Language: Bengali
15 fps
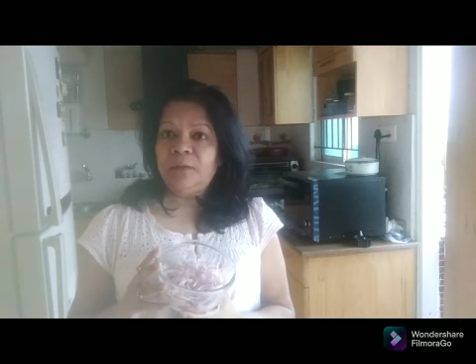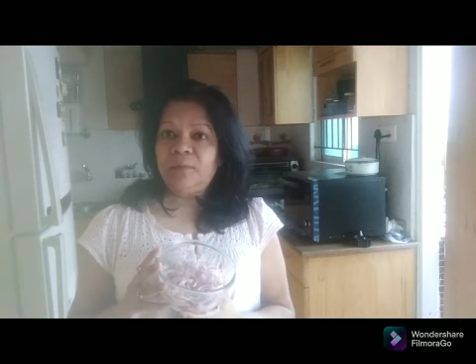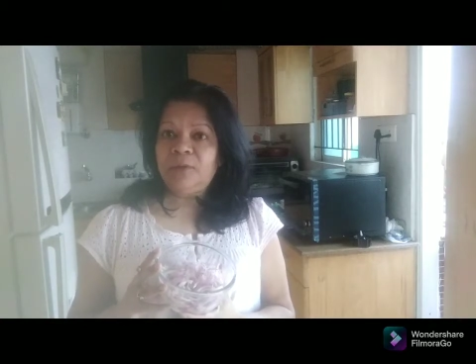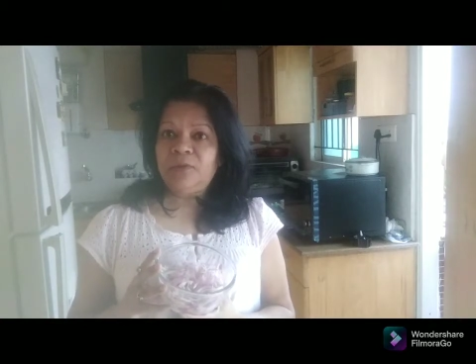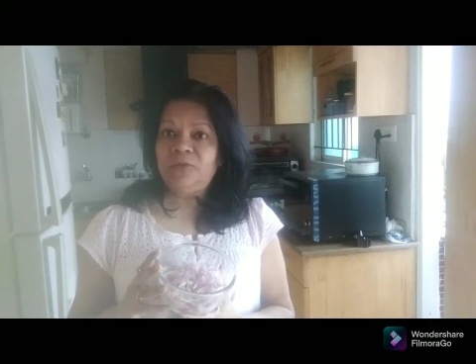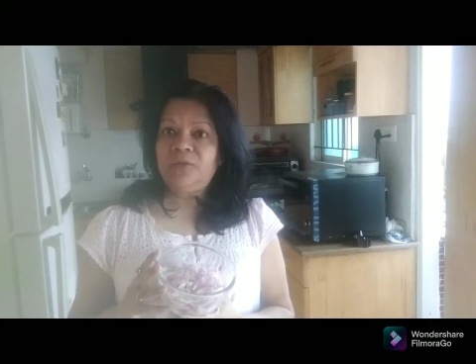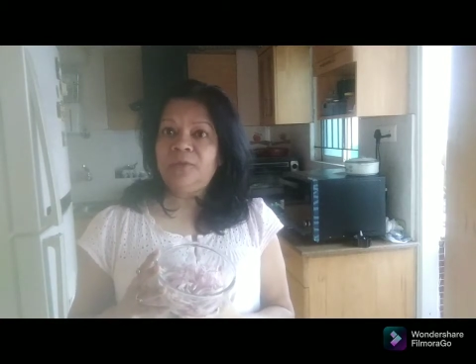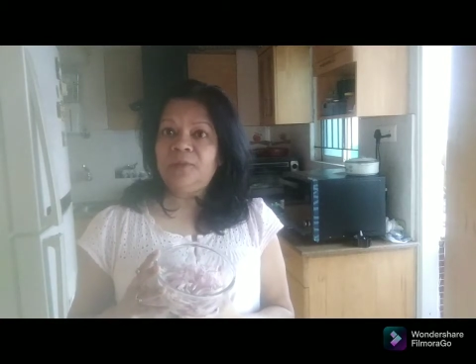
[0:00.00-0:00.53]

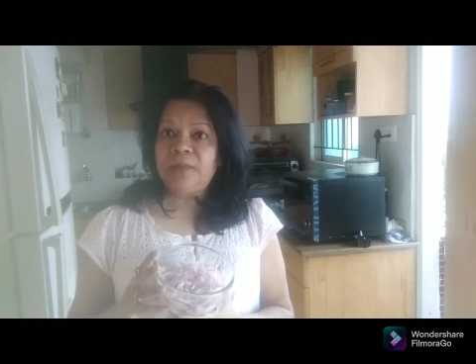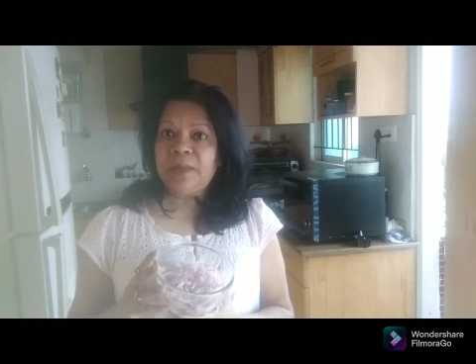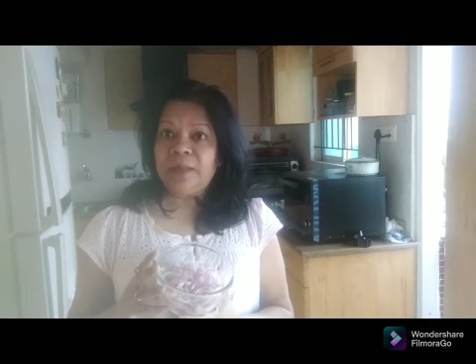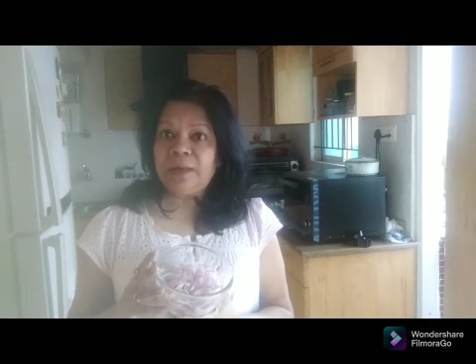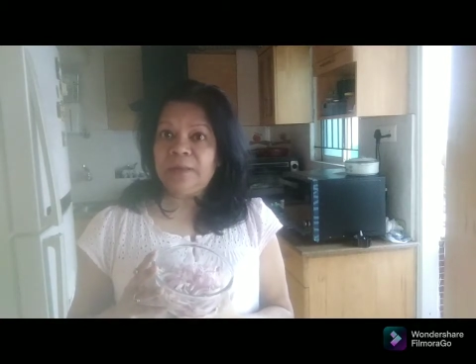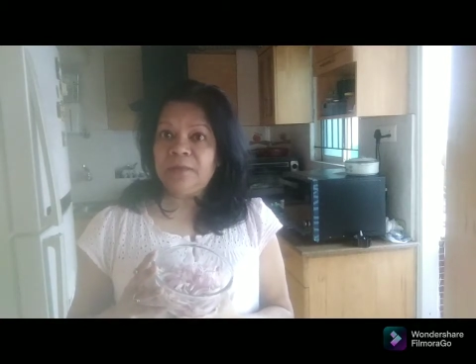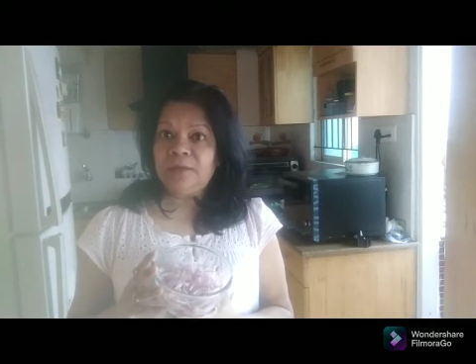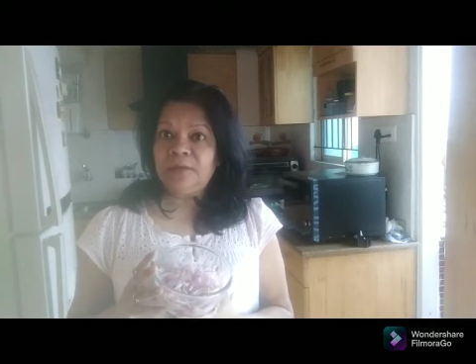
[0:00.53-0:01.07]
বেশি
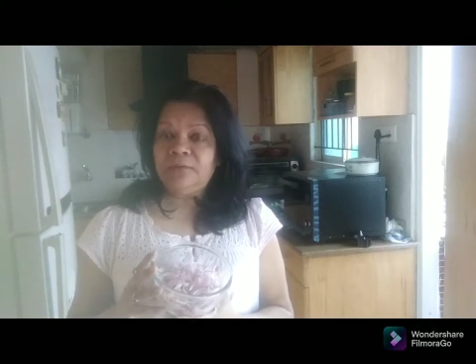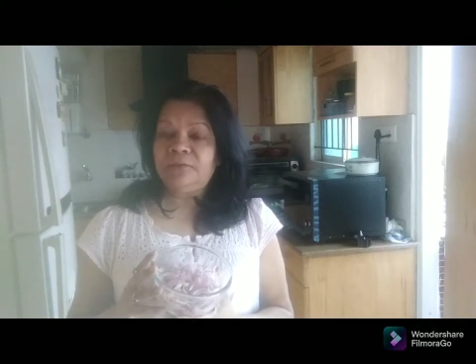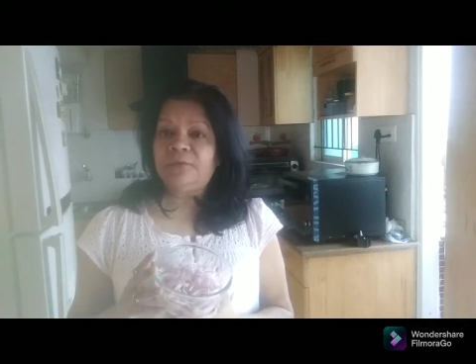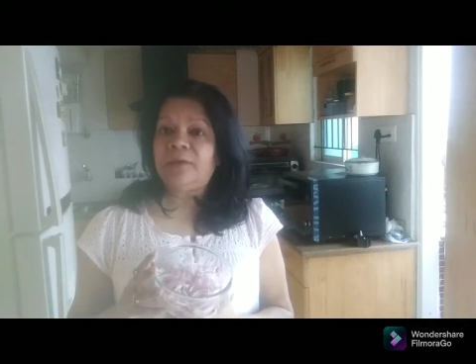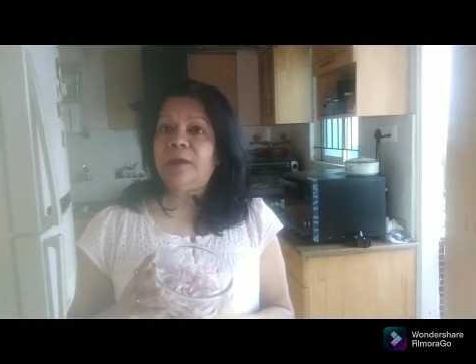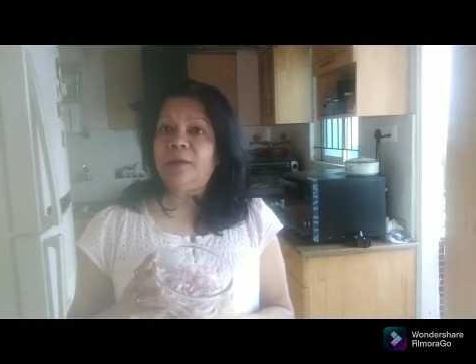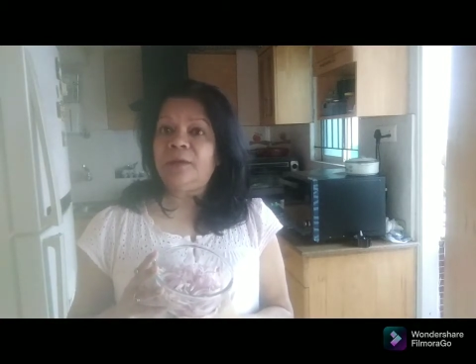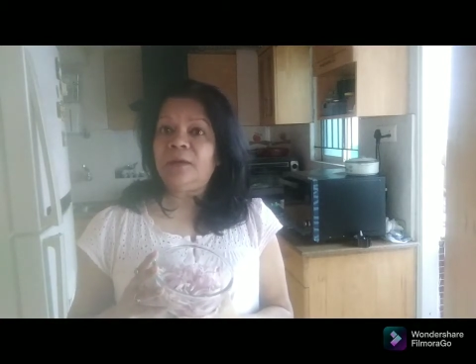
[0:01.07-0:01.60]
তেলেতে ফ্রাই
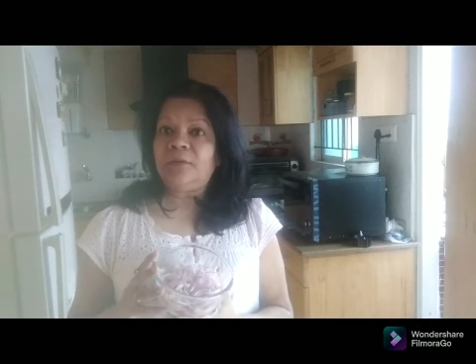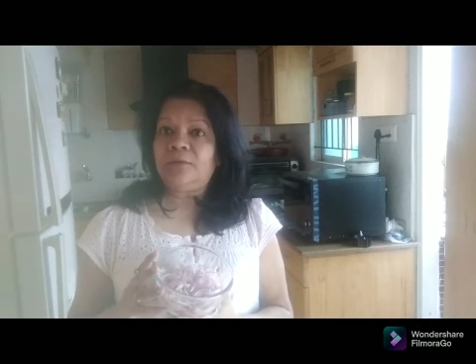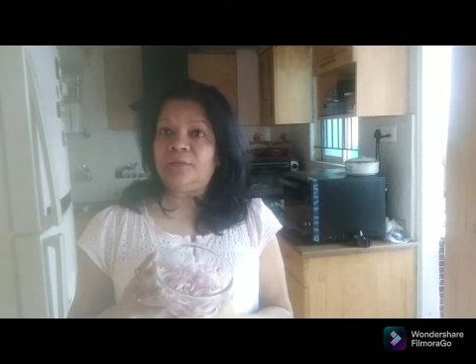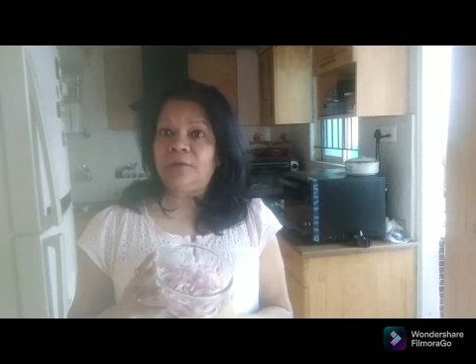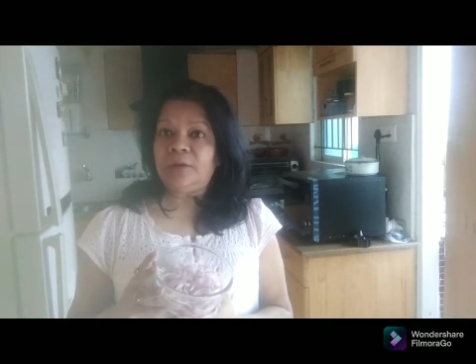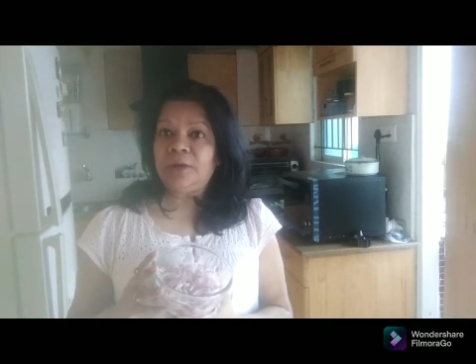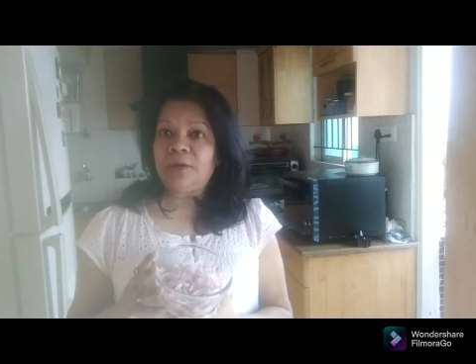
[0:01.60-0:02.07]
না করে